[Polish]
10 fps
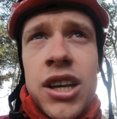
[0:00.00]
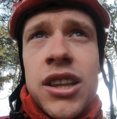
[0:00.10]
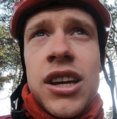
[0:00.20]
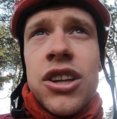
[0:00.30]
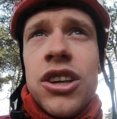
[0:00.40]

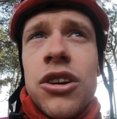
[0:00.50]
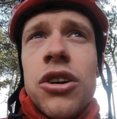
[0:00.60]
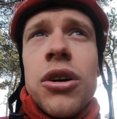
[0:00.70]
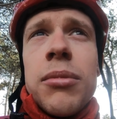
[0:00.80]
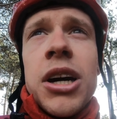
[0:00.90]

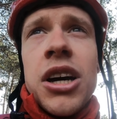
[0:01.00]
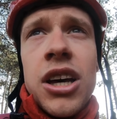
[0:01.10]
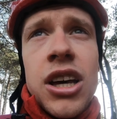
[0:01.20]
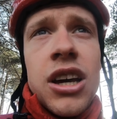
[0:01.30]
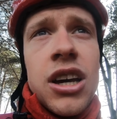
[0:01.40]
treningom,
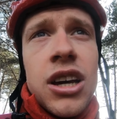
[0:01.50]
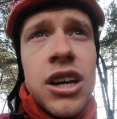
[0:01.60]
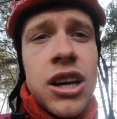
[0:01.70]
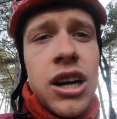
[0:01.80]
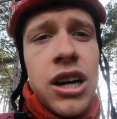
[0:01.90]

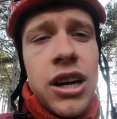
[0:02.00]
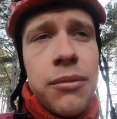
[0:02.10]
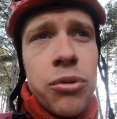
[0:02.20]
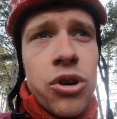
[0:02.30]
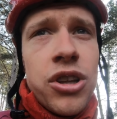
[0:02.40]
eee, a,
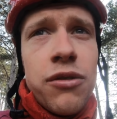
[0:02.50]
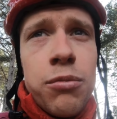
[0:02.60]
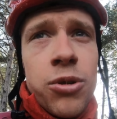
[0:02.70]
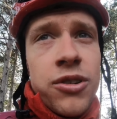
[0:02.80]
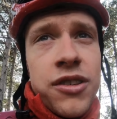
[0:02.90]
a pogoda w
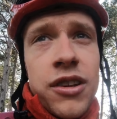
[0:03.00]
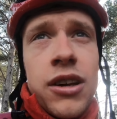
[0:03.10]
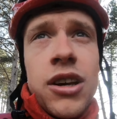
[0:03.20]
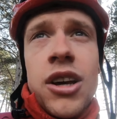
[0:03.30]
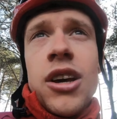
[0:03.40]

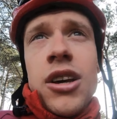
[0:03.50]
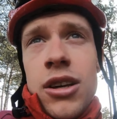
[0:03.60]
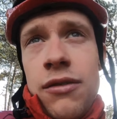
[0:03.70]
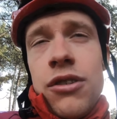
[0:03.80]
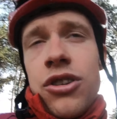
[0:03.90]
Polsce
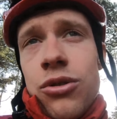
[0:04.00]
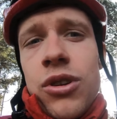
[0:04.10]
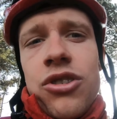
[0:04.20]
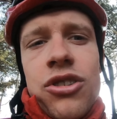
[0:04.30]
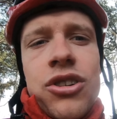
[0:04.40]
i wyjdzie
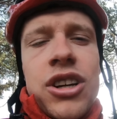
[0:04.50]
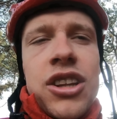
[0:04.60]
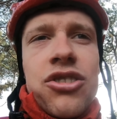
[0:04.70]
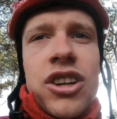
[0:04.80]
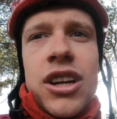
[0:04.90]
tutaj, że trochę
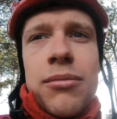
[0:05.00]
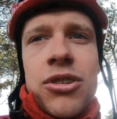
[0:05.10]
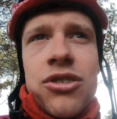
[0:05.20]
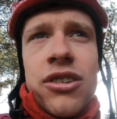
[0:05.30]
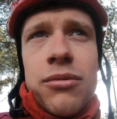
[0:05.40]
narzekam,
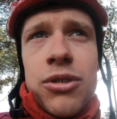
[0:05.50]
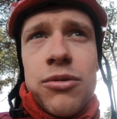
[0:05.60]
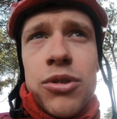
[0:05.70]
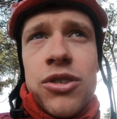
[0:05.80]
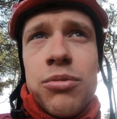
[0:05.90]
też nie zbyt,
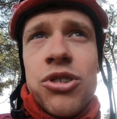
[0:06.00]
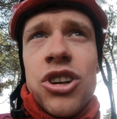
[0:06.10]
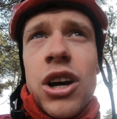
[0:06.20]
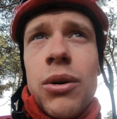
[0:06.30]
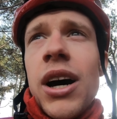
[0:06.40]
zbyt
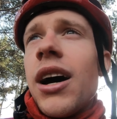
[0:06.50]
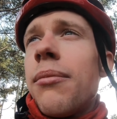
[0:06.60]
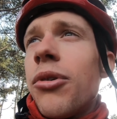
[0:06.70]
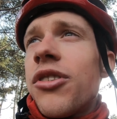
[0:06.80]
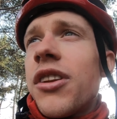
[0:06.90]
sprzyjała
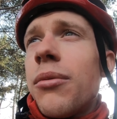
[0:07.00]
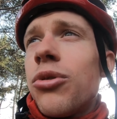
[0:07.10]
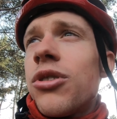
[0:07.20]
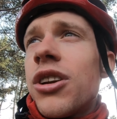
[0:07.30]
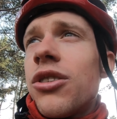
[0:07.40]

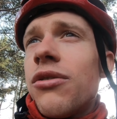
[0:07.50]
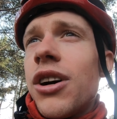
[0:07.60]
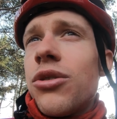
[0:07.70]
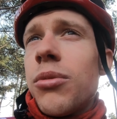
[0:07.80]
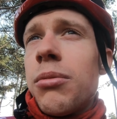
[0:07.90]
mocnemu
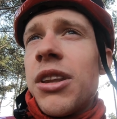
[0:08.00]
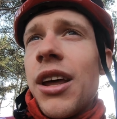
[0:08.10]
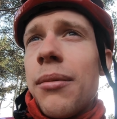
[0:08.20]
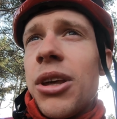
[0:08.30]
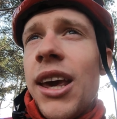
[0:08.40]
trenowaniu
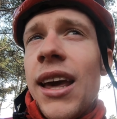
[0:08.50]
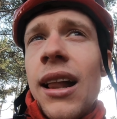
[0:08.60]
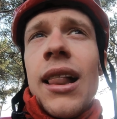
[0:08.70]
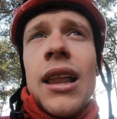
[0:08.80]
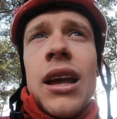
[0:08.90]
momentami.
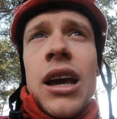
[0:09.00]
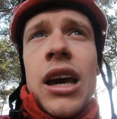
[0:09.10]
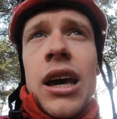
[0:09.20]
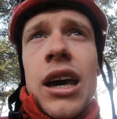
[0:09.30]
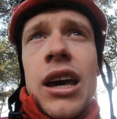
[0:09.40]

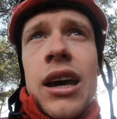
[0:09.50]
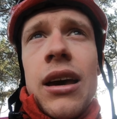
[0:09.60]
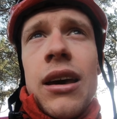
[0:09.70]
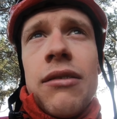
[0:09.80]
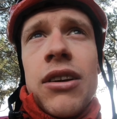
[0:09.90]

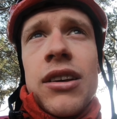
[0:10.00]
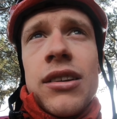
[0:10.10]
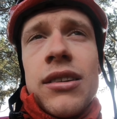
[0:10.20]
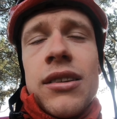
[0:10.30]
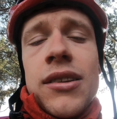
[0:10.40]
Eee,
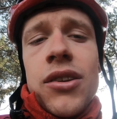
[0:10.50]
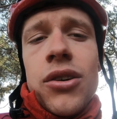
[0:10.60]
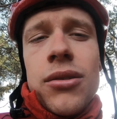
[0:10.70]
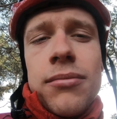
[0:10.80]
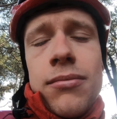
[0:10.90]
więc
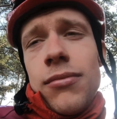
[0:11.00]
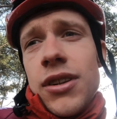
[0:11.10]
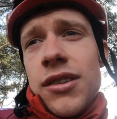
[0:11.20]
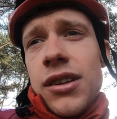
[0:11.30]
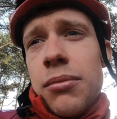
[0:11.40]
co?
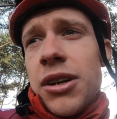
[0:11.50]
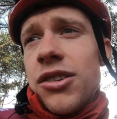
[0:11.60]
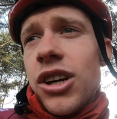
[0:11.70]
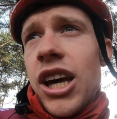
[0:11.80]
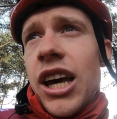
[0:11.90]
Więc chyba jest
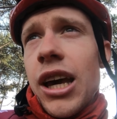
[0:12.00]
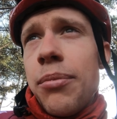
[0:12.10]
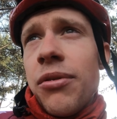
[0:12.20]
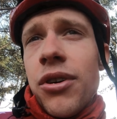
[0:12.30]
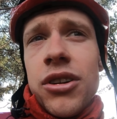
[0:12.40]
ok,
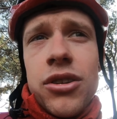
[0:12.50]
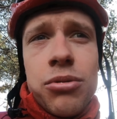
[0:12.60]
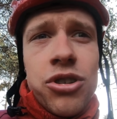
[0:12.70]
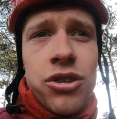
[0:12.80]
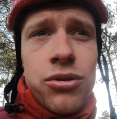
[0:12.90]
powoli do
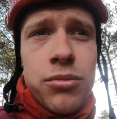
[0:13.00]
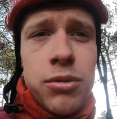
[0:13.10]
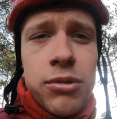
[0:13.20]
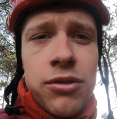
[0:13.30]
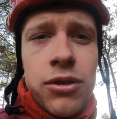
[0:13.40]
przodu,
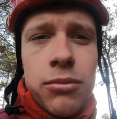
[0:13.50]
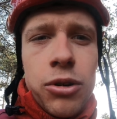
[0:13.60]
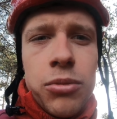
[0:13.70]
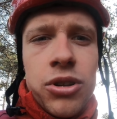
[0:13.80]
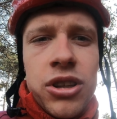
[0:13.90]
robimy swoją
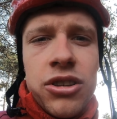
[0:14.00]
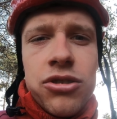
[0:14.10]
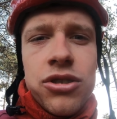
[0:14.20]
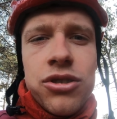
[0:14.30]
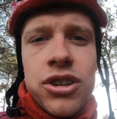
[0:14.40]
robotę,
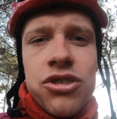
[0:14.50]
jeszcze trochę